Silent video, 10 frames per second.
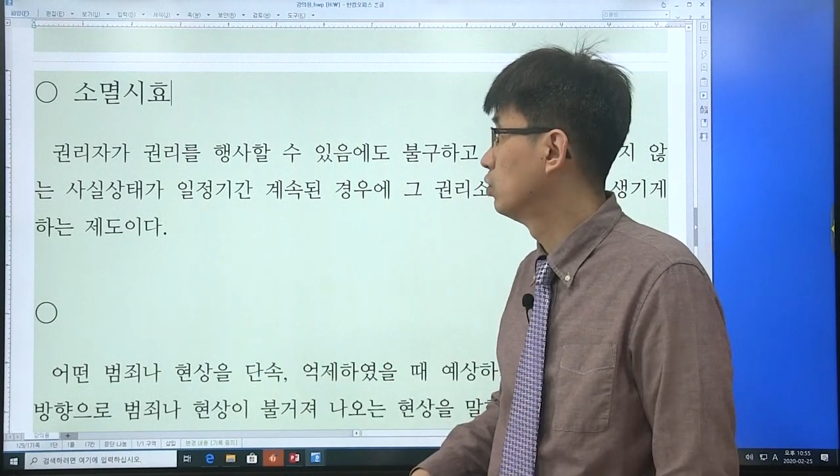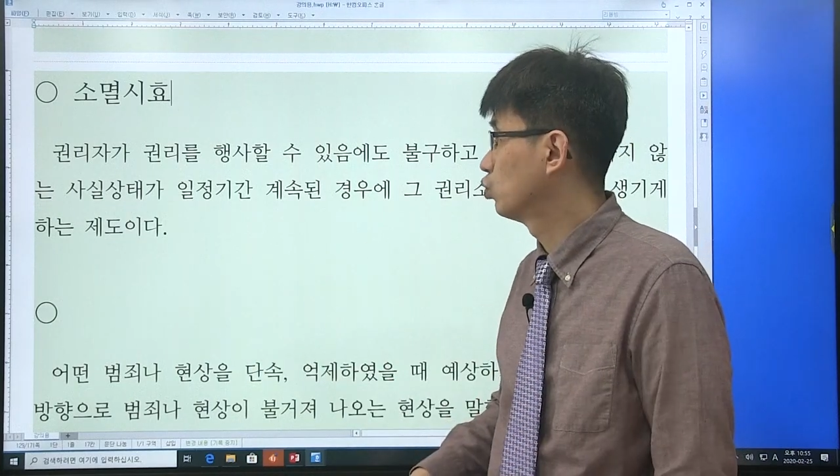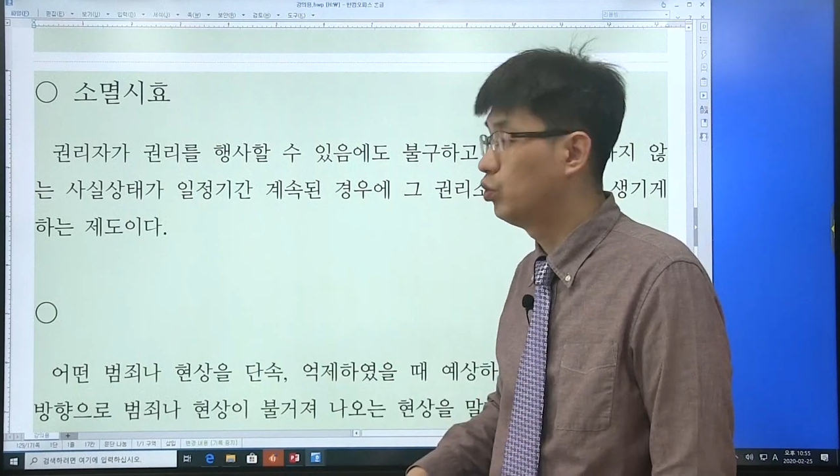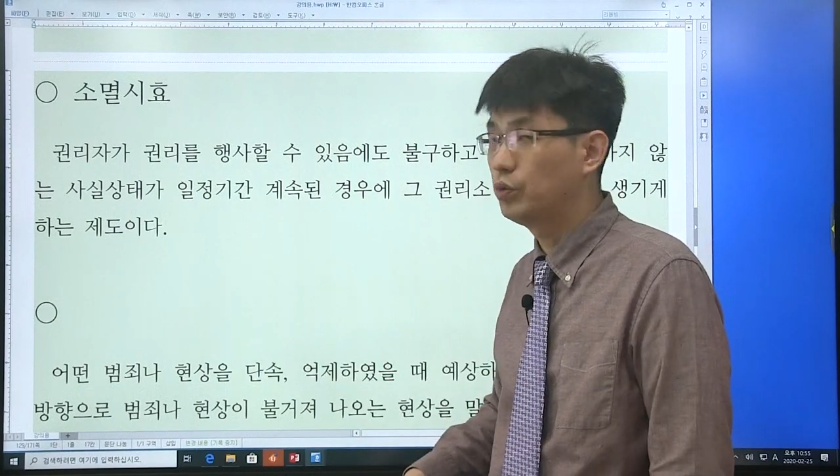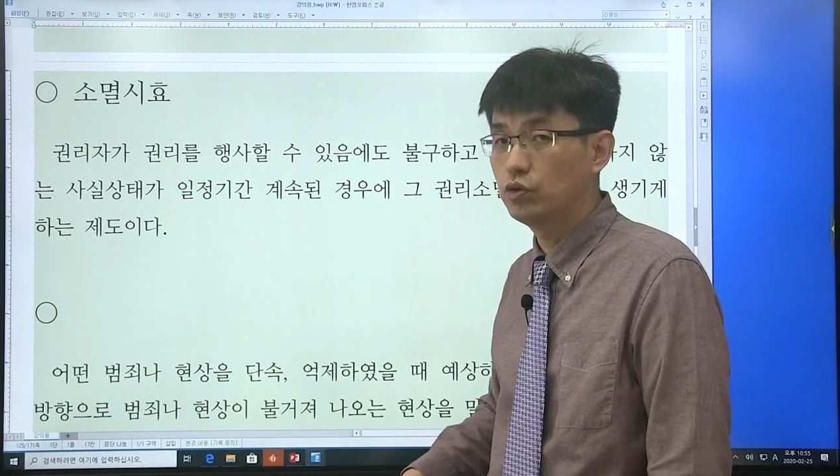
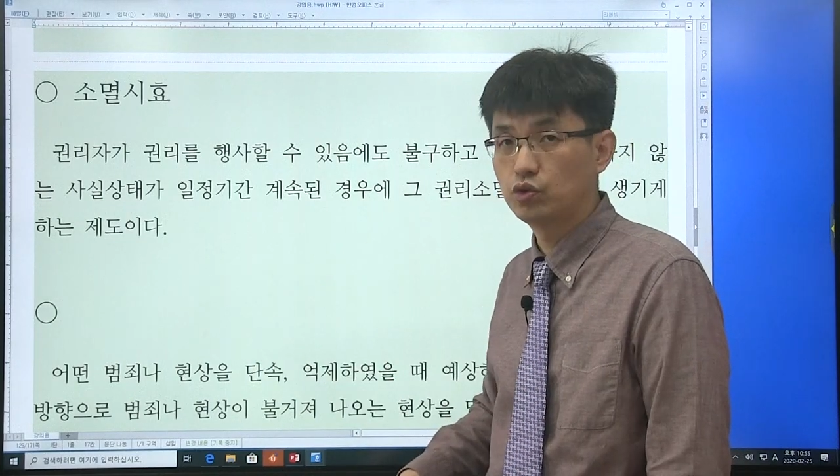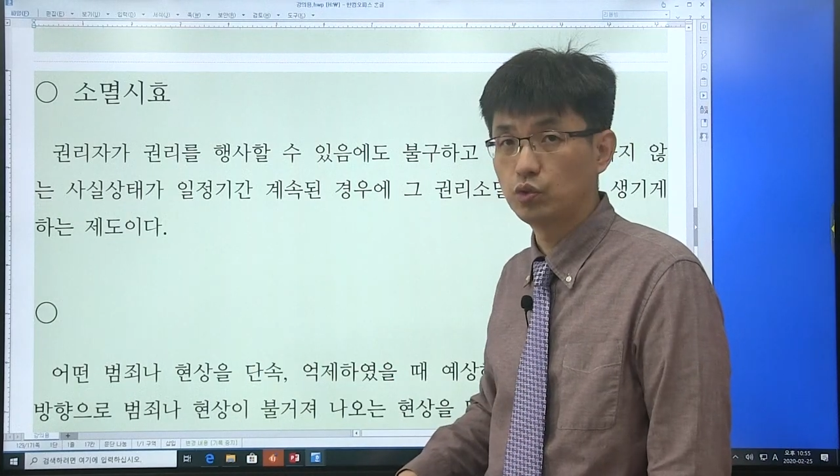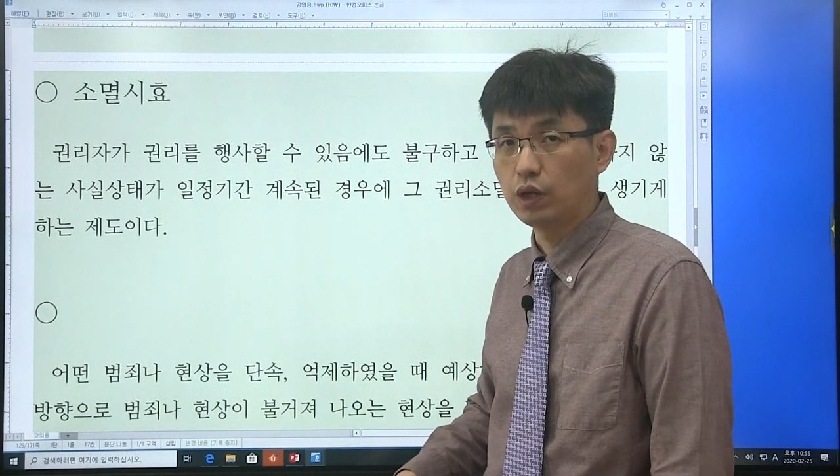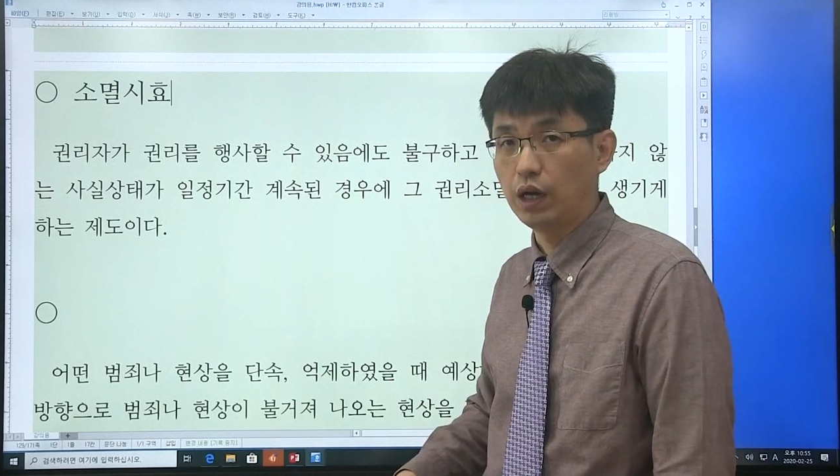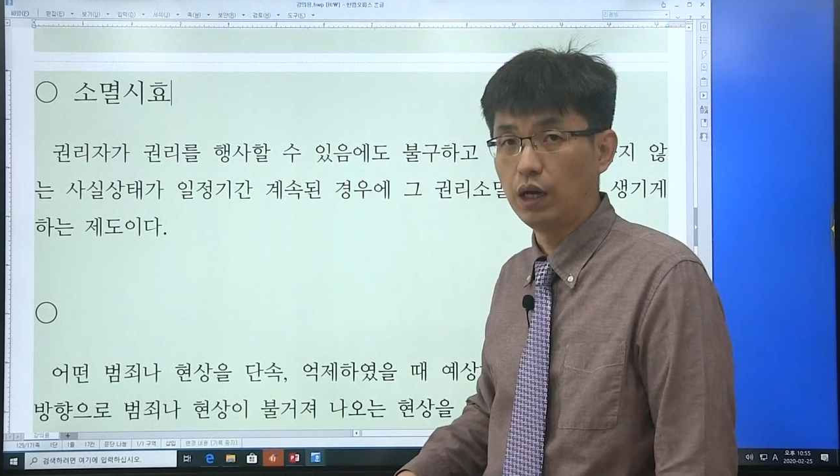
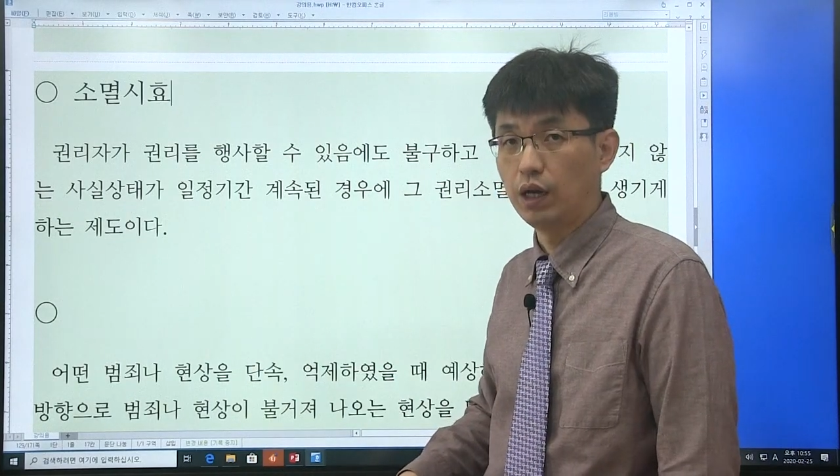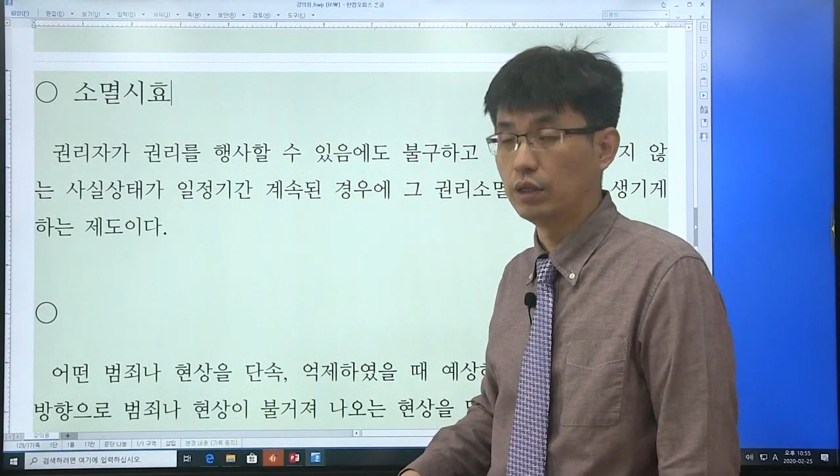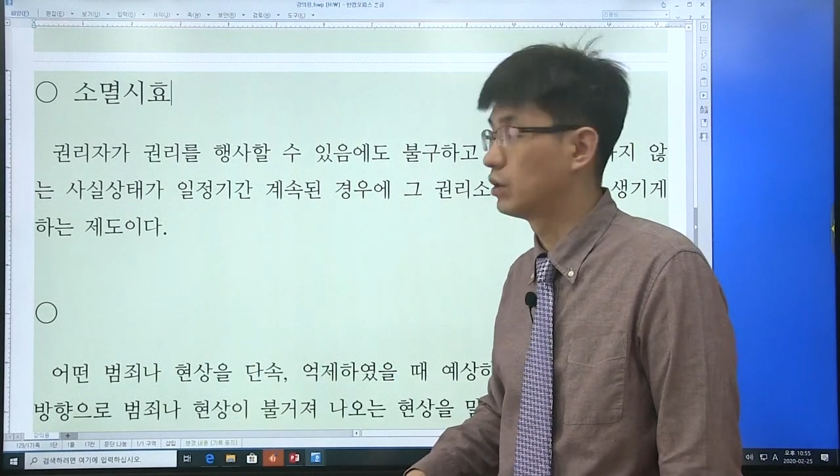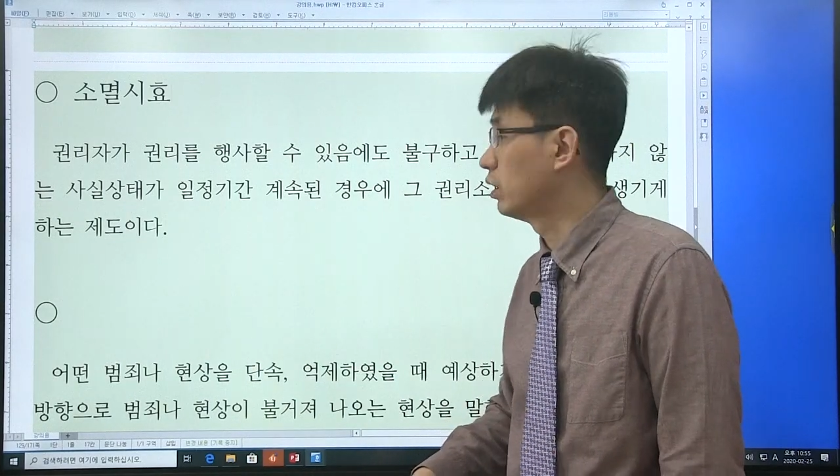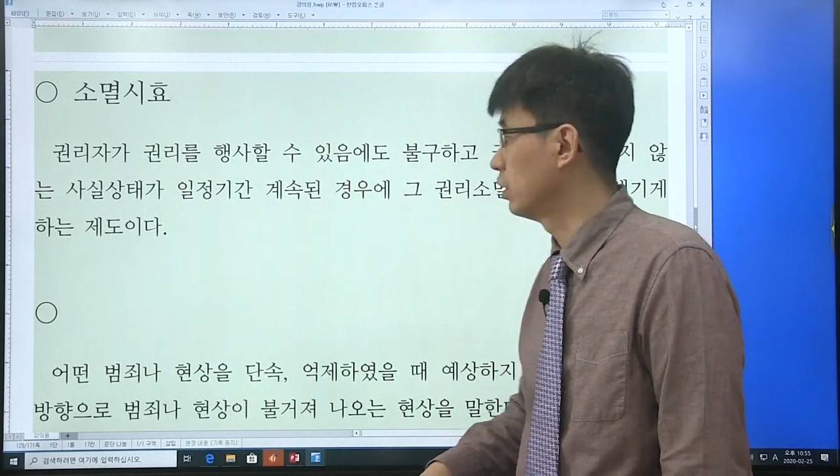소멸시효다. 아,
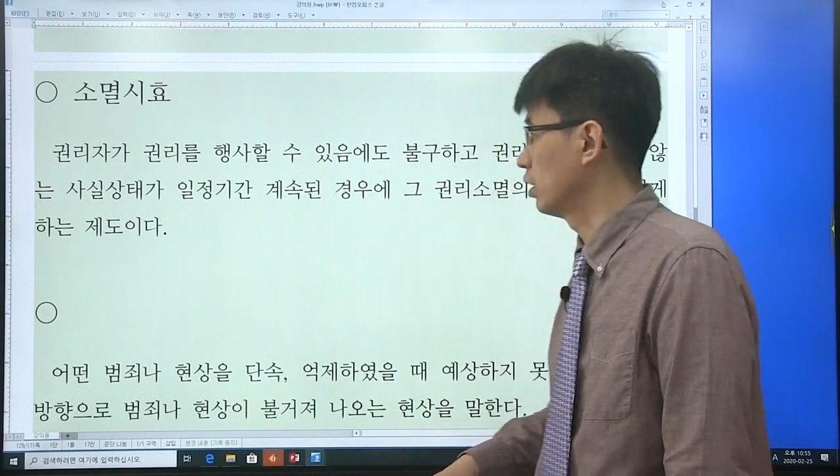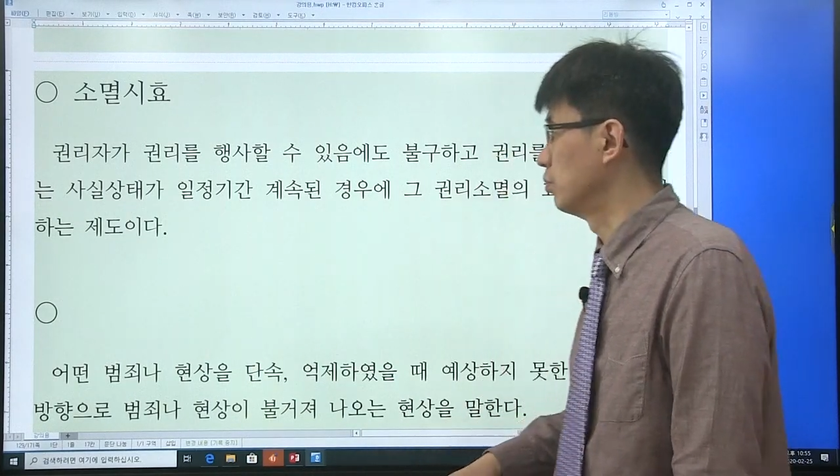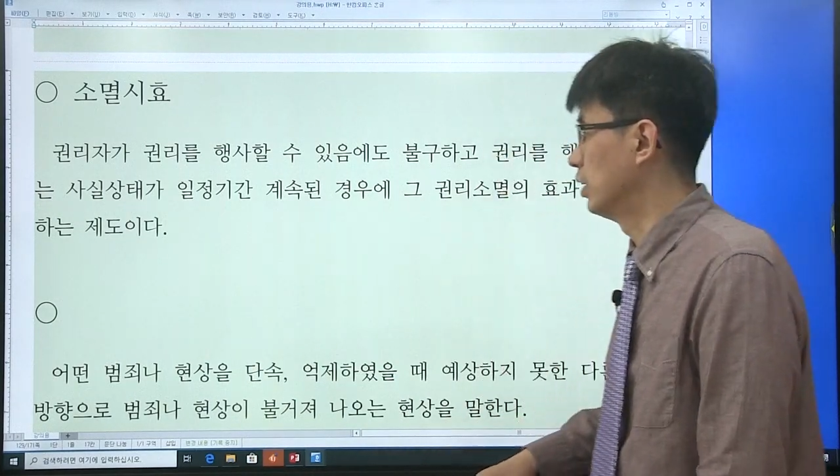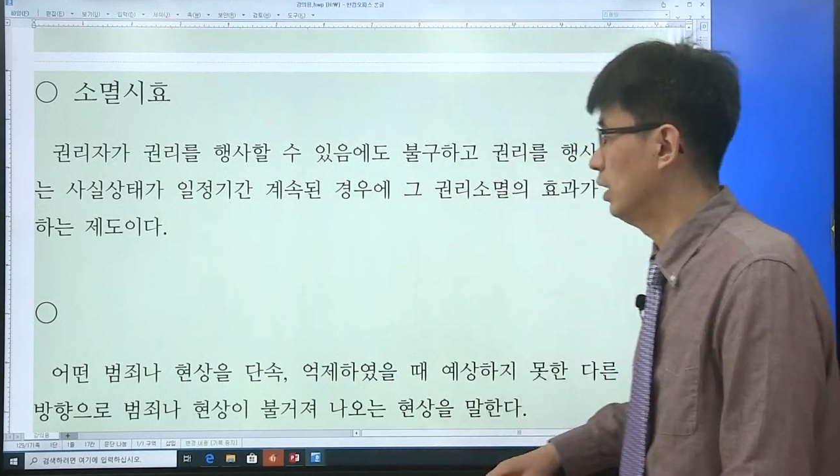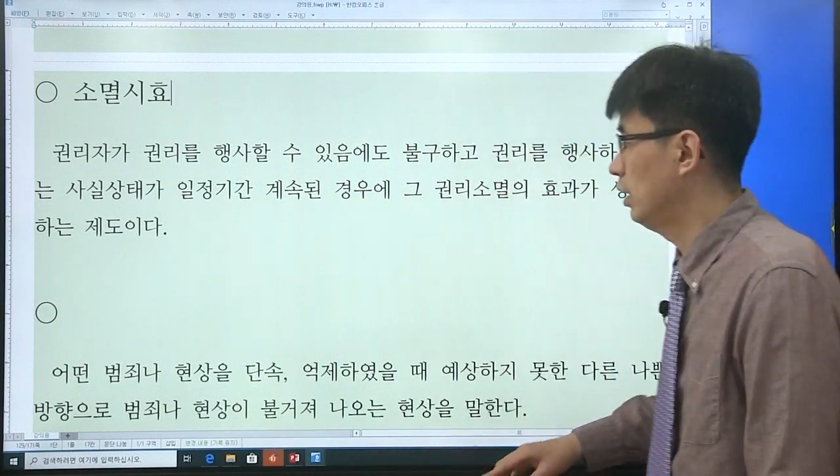이렇게
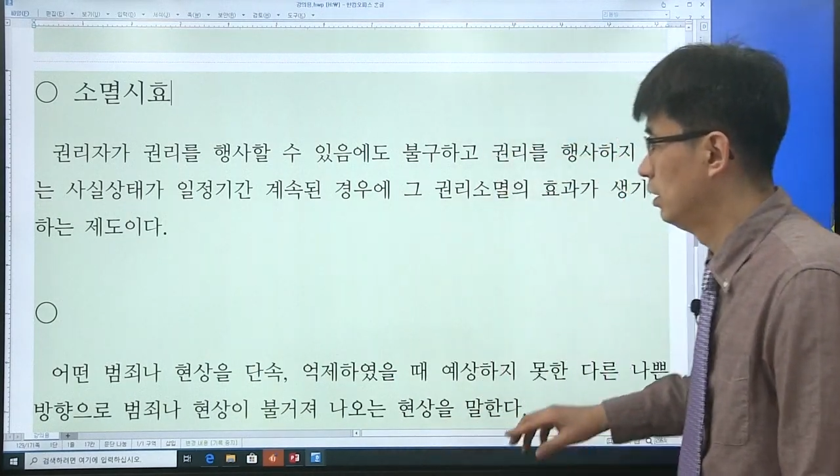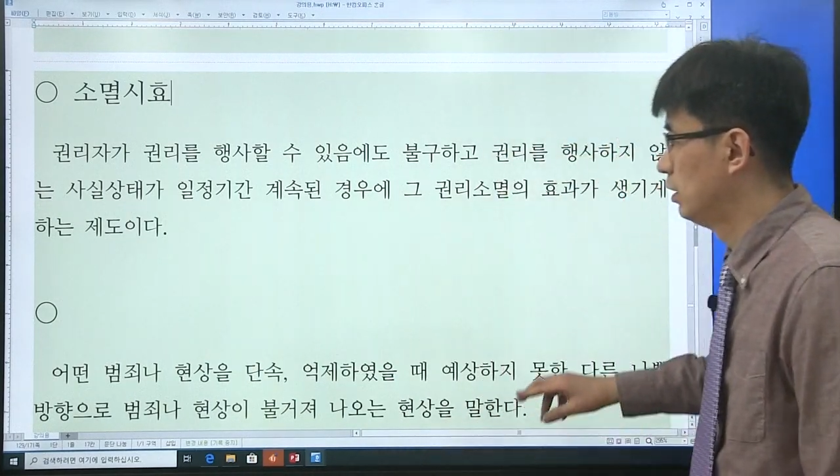얘기합니다.